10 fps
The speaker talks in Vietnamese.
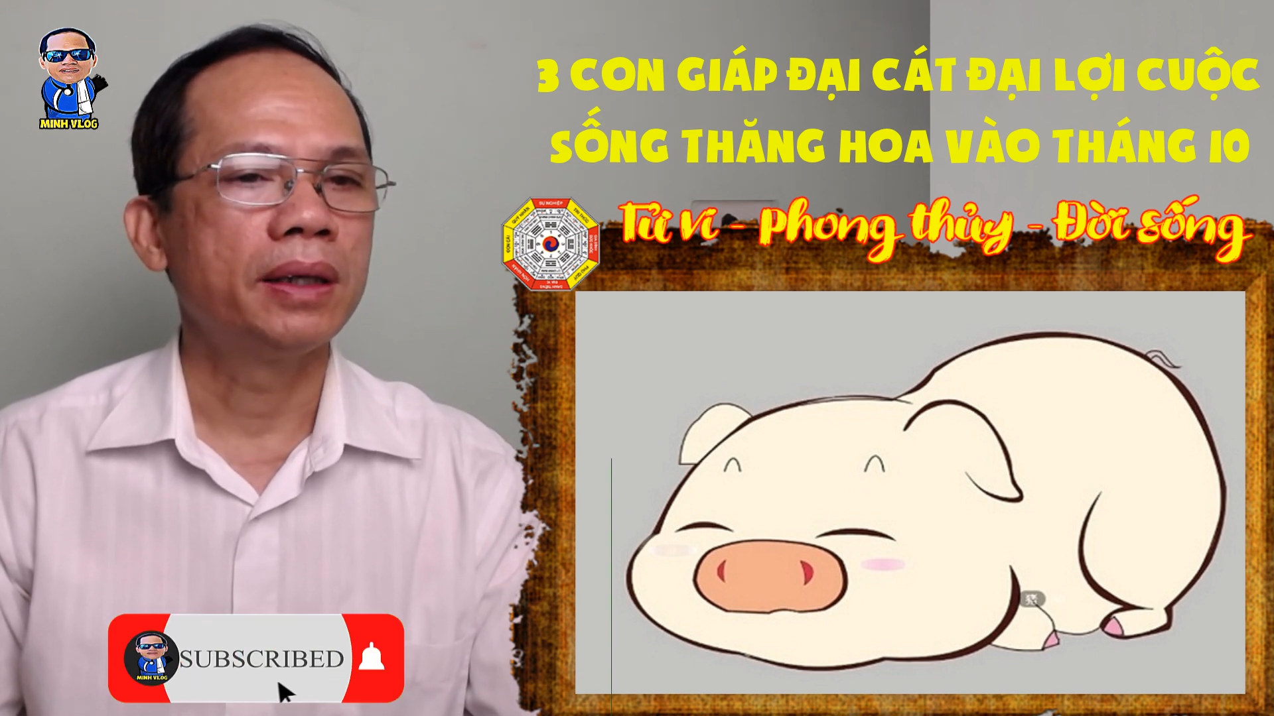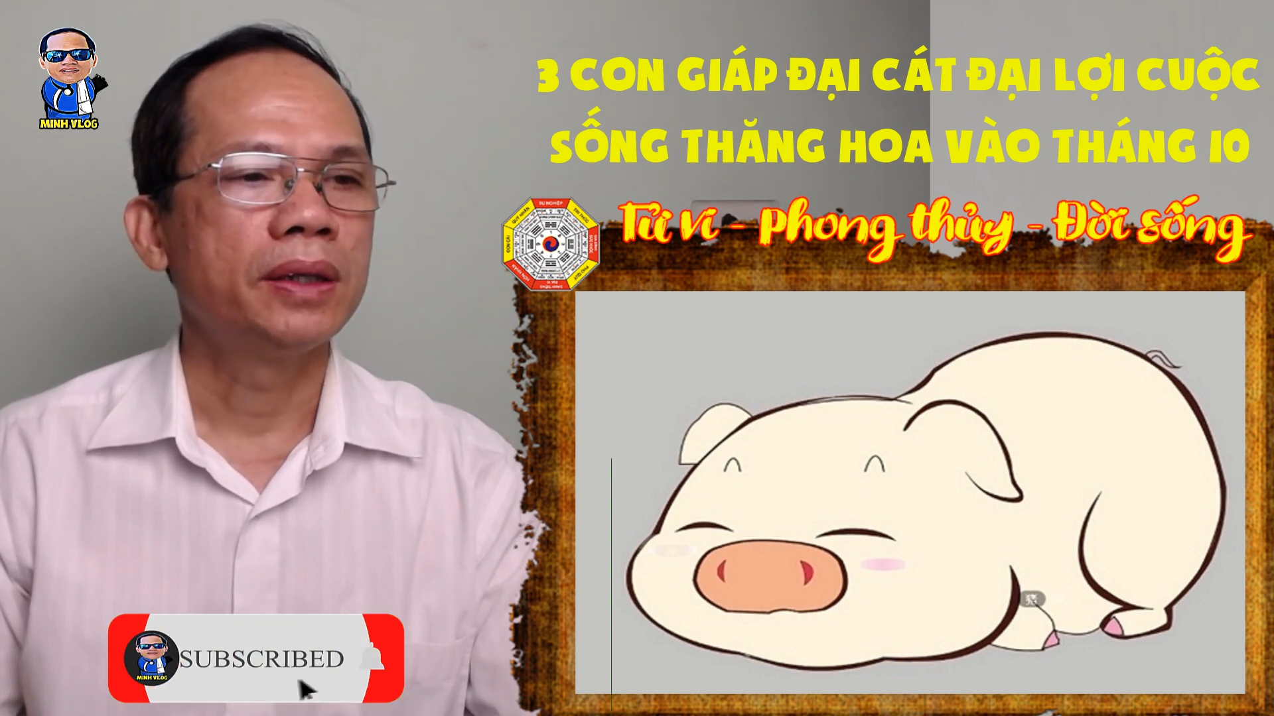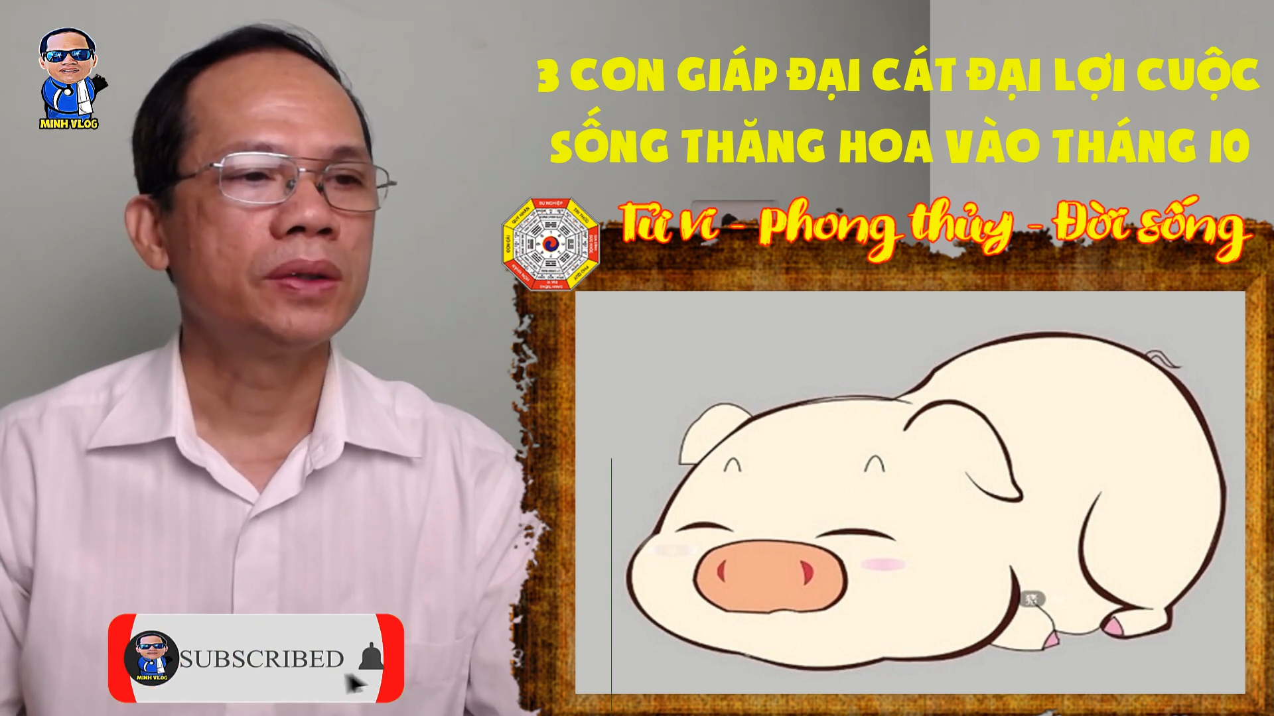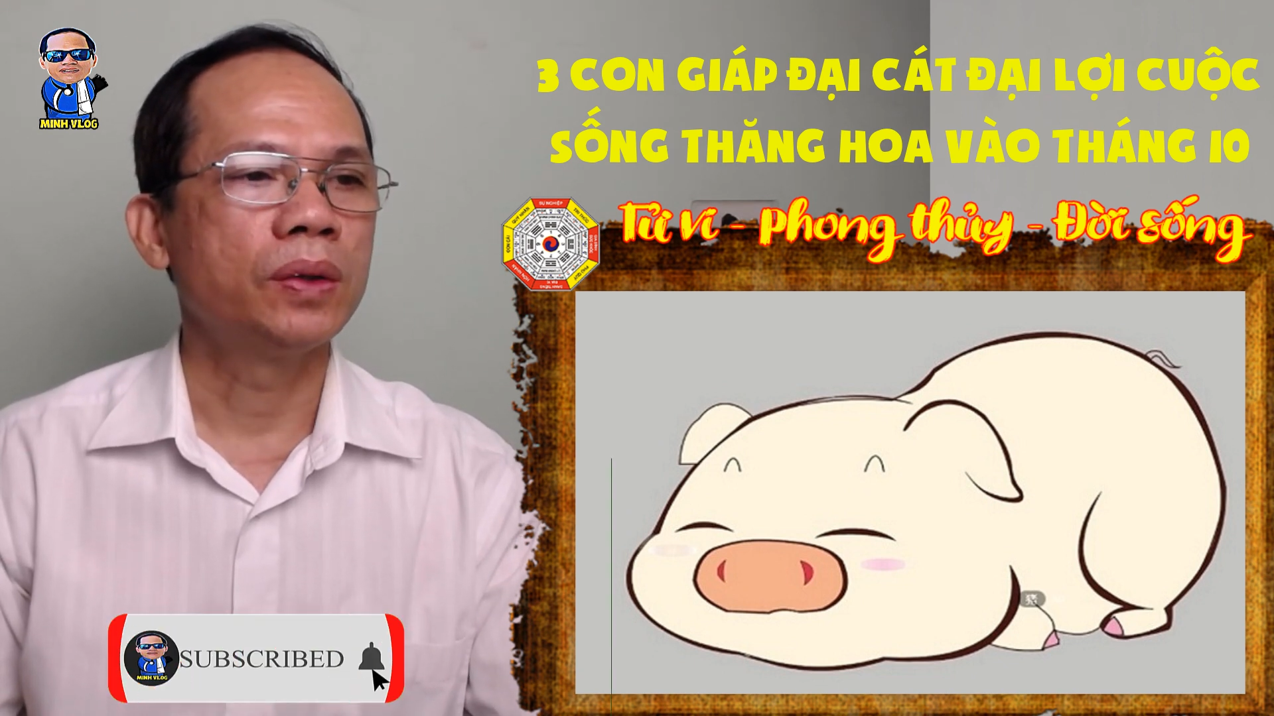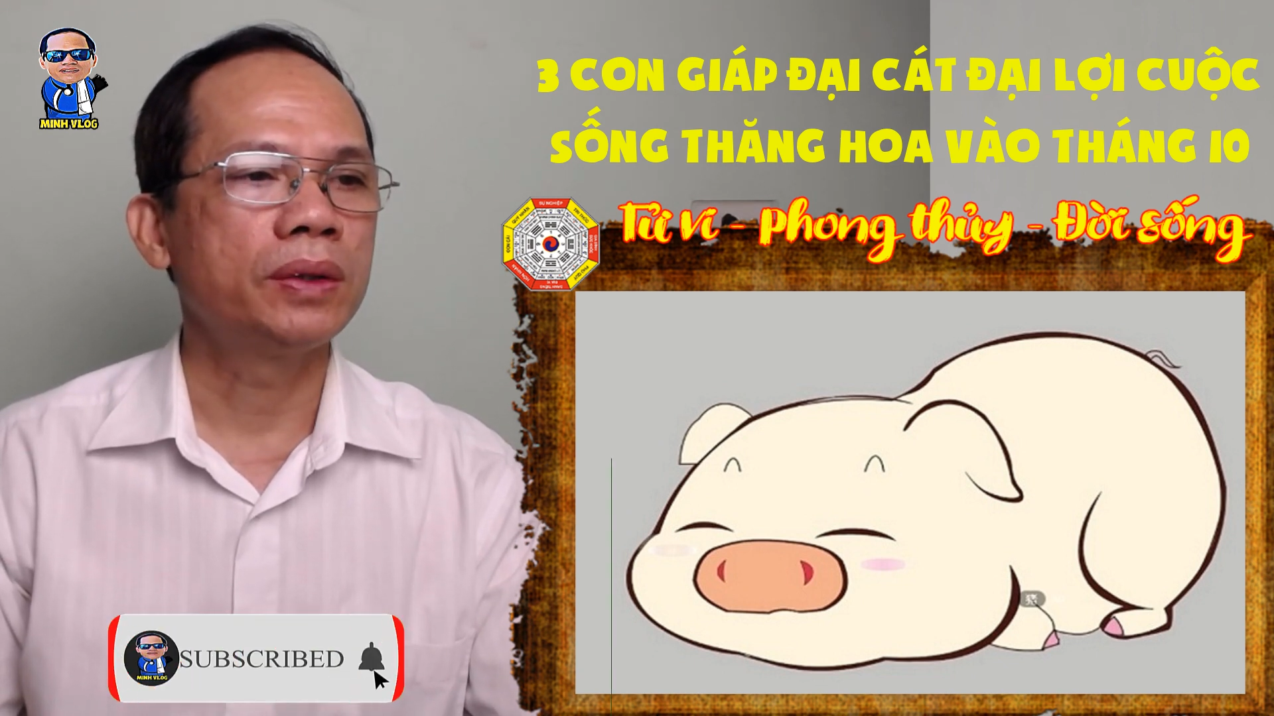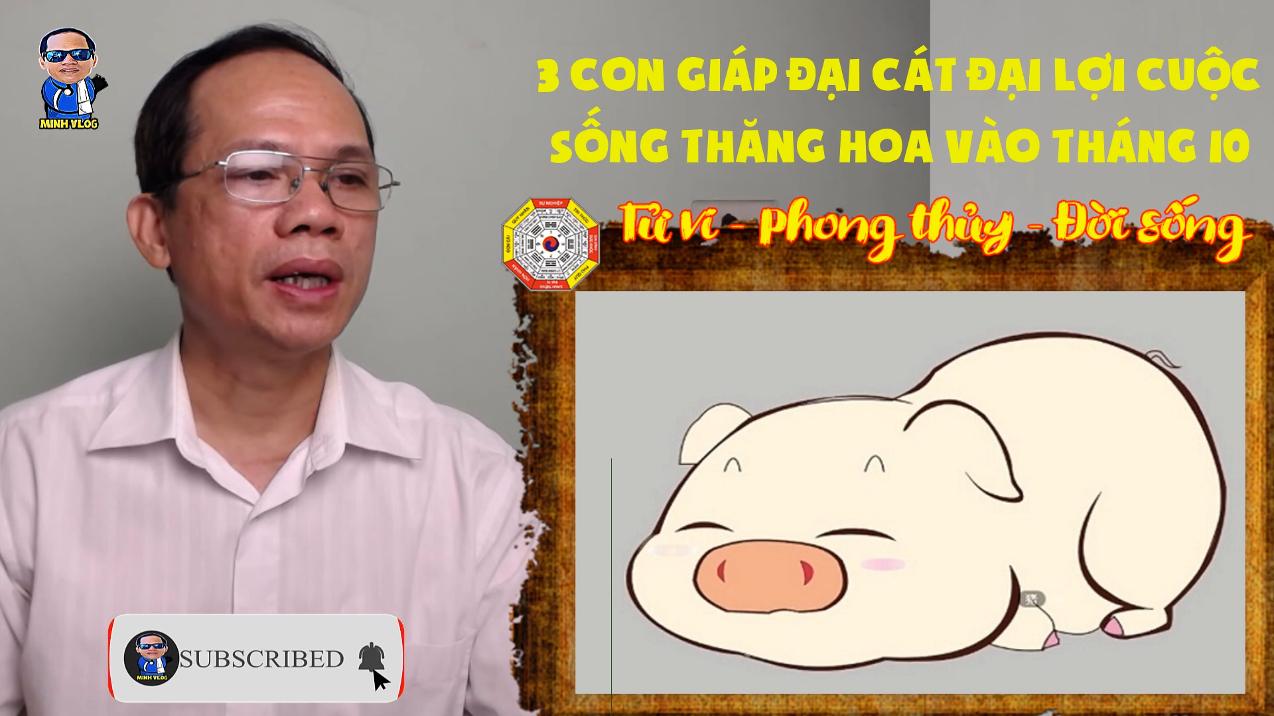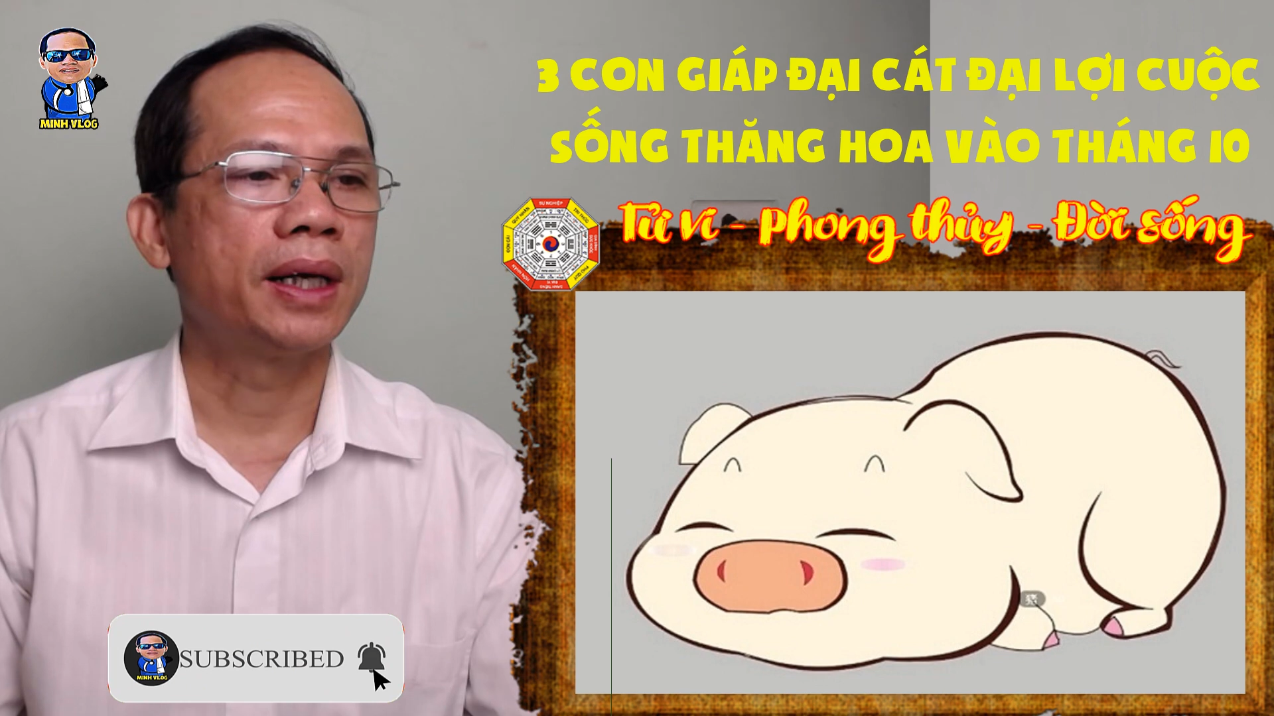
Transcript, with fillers: số tiền